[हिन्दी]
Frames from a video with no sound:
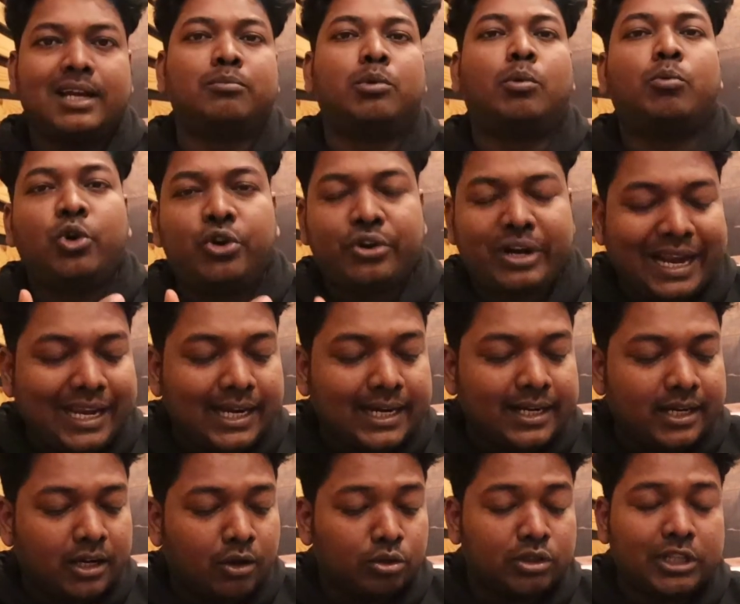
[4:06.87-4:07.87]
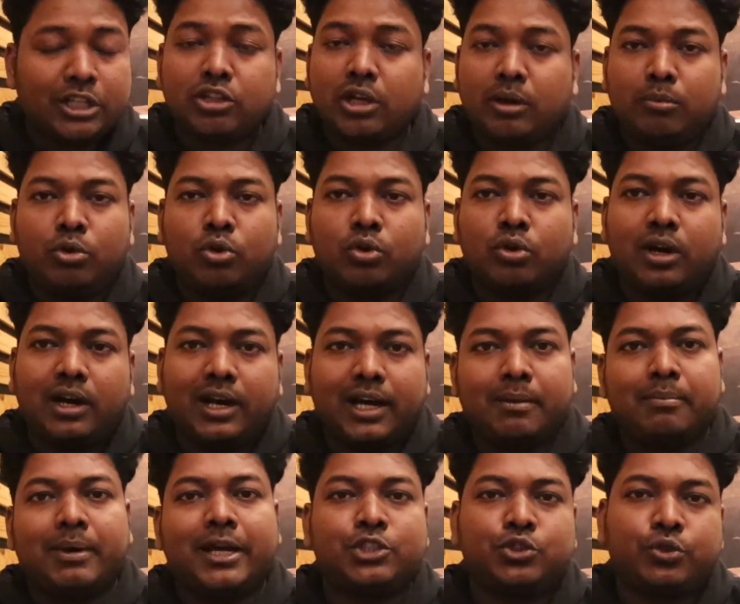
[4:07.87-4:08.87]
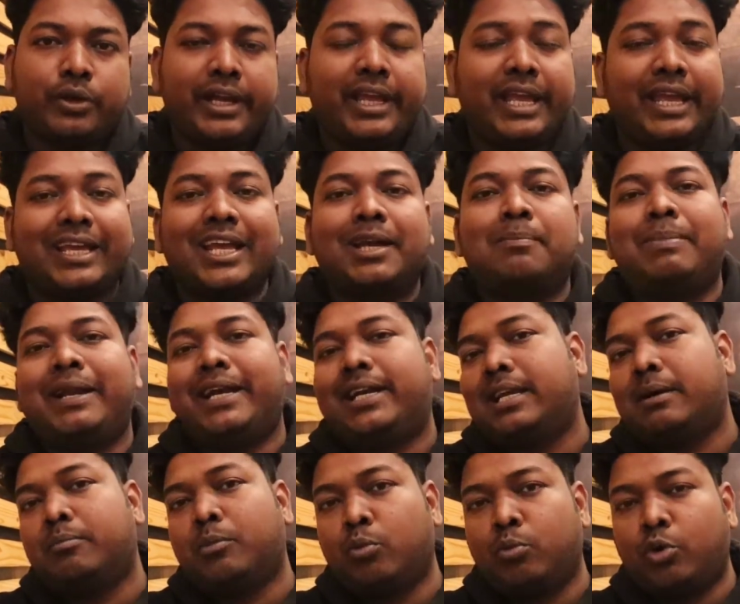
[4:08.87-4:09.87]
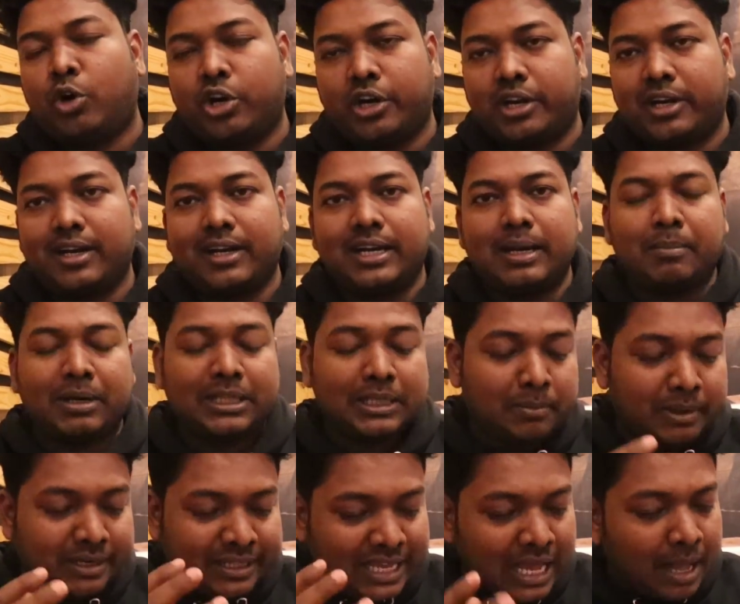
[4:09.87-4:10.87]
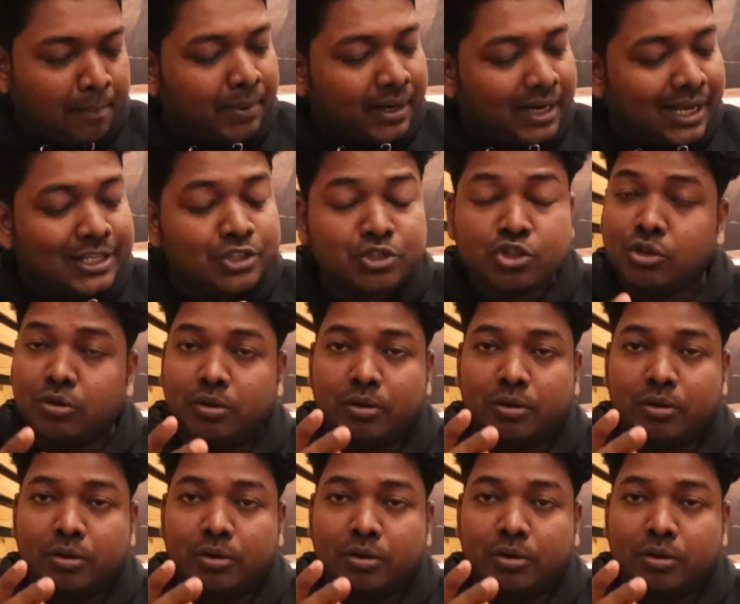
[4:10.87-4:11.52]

अलग मोमो ट्राई करना होता है तो हम लोगों को हर बार जो है एक एक प्लेट का मोमो ऑर्डर करना पड़ता है बट यहाँ पर गए